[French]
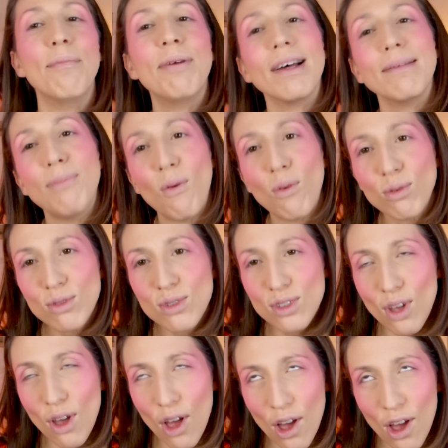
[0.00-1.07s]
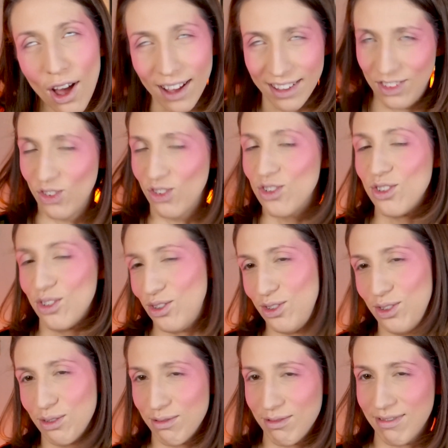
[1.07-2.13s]
a pas de bronzer,
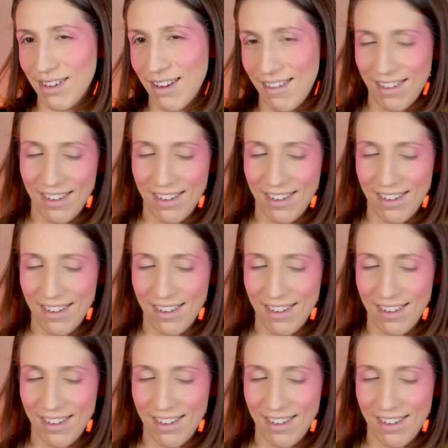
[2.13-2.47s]
attention.